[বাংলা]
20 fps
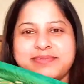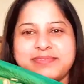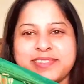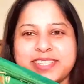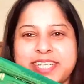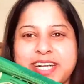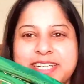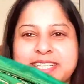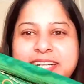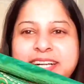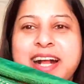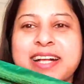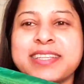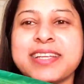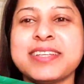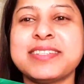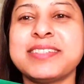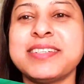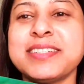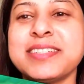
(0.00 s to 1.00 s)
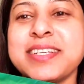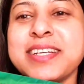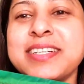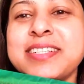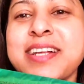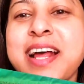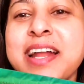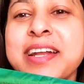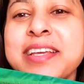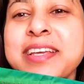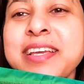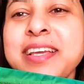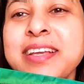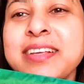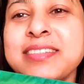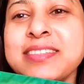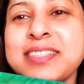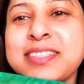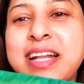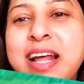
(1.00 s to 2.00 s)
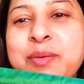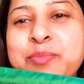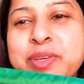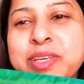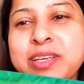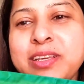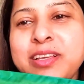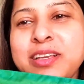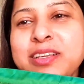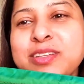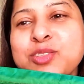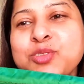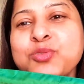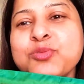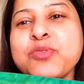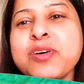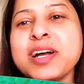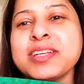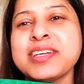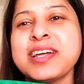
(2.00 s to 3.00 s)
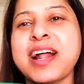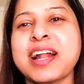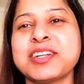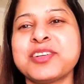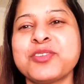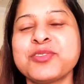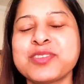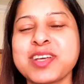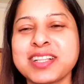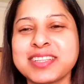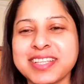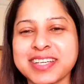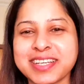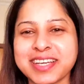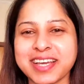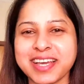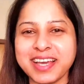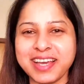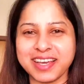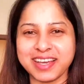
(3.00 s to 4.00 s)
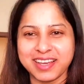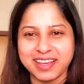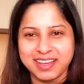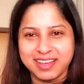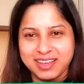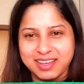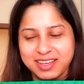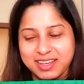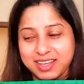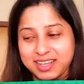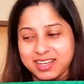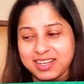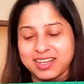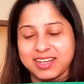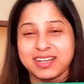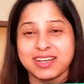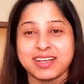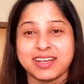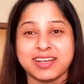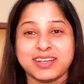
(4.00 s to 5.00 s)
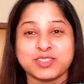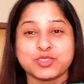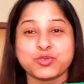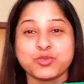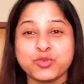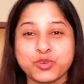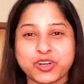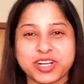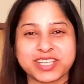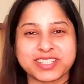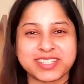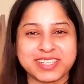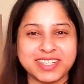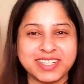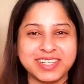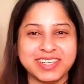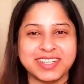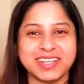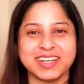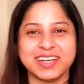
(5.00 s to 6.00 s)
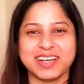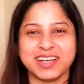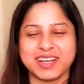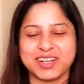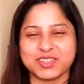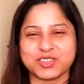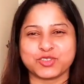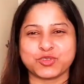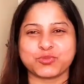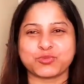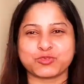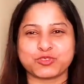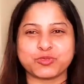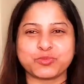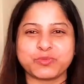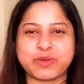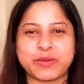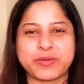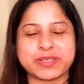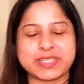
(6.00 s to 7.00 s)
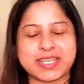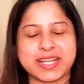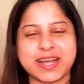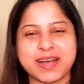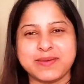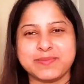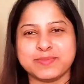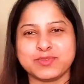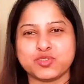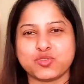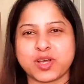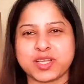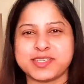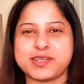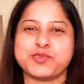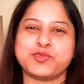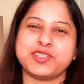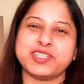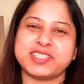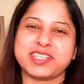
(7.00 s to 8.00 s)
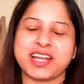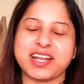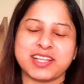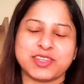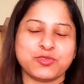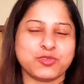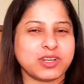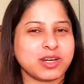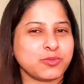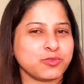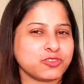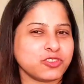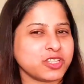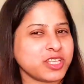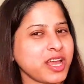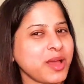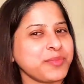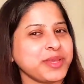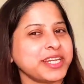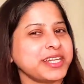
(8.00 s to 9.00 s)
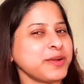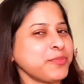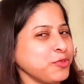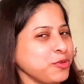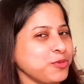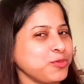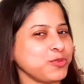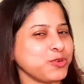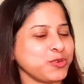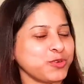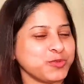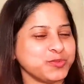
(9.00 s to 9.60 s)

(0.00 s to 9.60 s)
এটা একটা কাঁথা স্টিচের শাড়ি যেটা আমি দু সাল থেকে শুরু করেছি তো প্রথম ভেবেছিলাম দু হাজার উনিশ সালের পুজোতে আমি এটা করব